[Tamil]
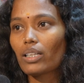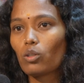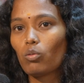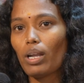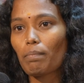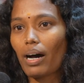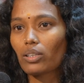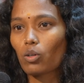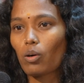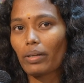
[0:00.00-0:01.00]
இந்த நூலில்
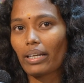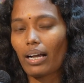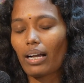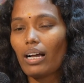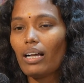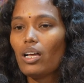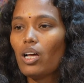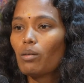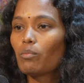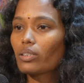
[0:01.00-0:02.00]
பார்த்தோம் அப்படின்னாக்கா
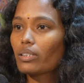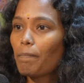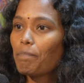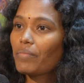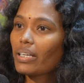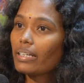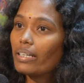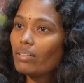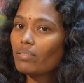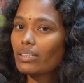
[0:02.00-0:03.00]
மொத்தம்
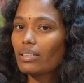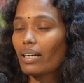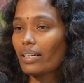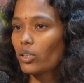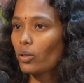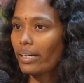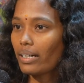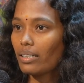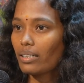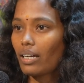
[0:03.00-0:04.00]
இருபது
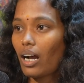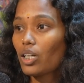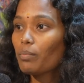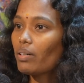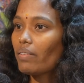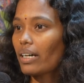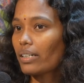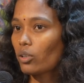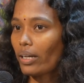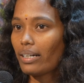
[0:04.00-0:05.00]
கட்டுரைகள் அனுபவ
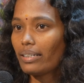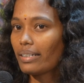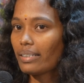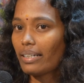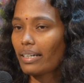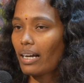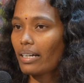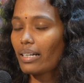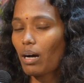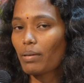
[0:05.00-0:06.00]
கட்டுரைகள்
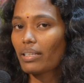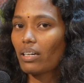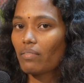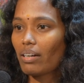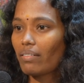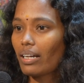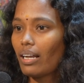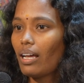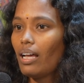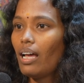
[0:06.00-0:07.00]
எழுதியிருக்காங்க கமலதேவி
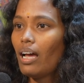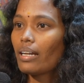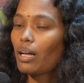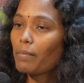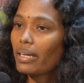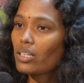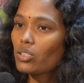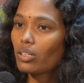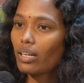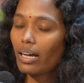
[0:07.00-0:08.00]
அவர்கள் நம்ம என்ன
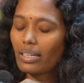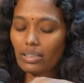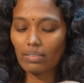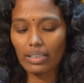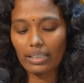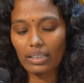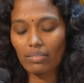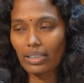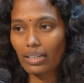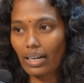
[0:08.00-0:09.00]
சொன்னால் இது வந்து
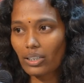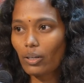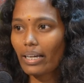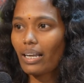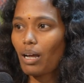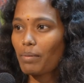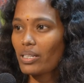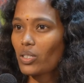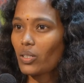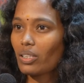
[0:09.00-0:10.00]
இருபது கட்டுரைகள்
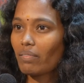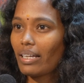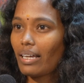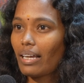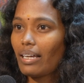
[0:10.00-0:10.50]
அப்படின்னு சொல்கிறத விட